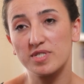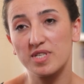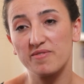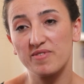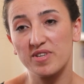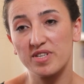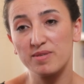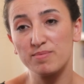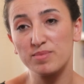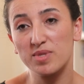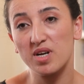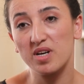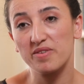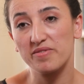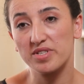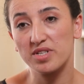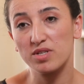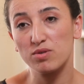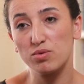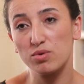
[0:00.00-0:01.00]
severim.
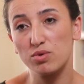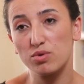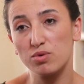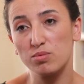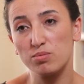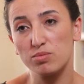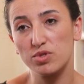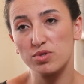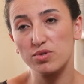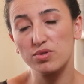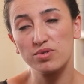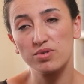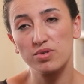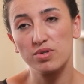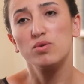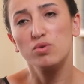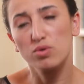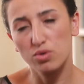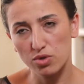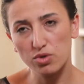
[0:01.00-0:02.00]
Davete uygun mudur?
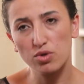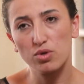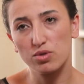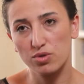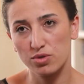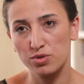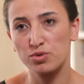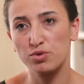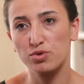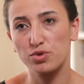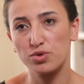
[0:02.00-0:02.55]
Uygun olduğunu